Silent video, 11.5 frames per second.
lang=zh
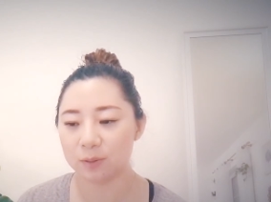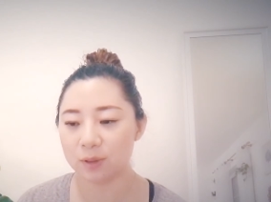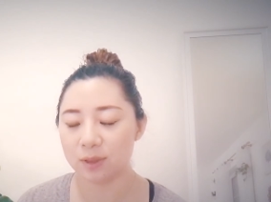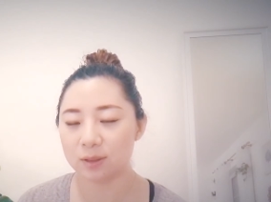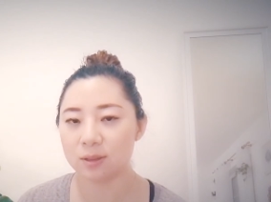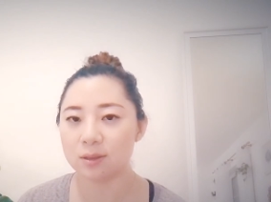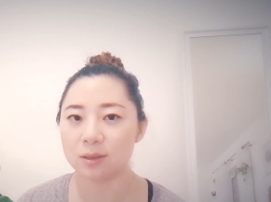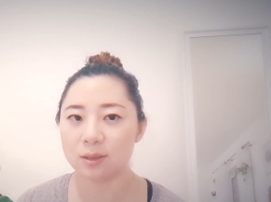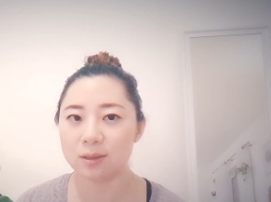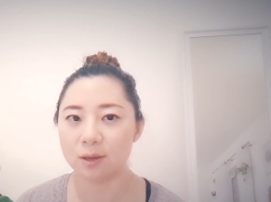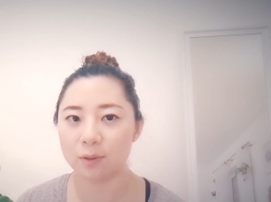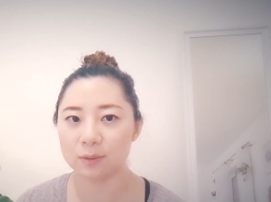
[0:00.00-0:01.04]
所以这是一
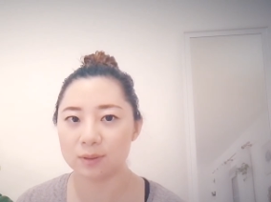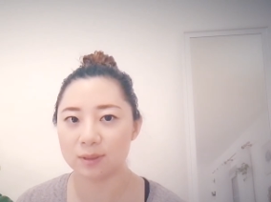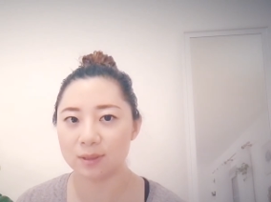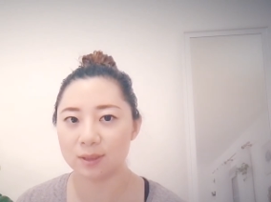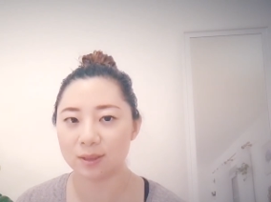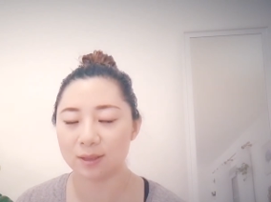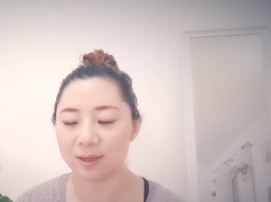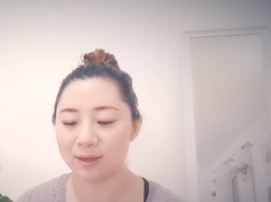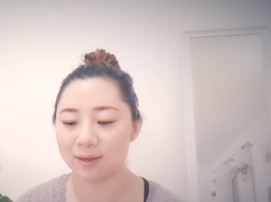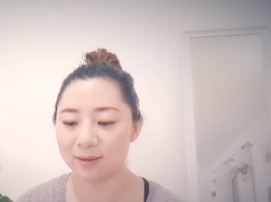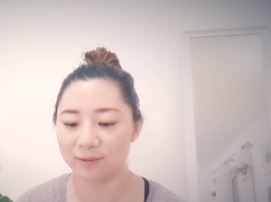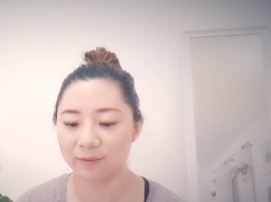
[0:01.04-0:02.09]
个我自己
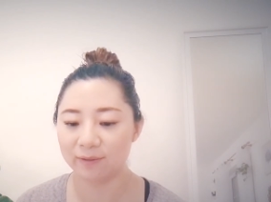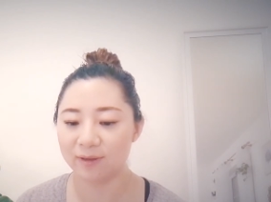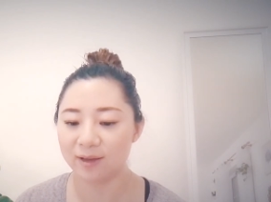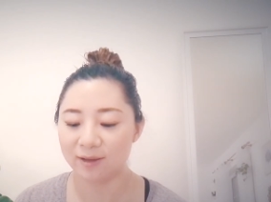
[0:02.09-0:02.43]
很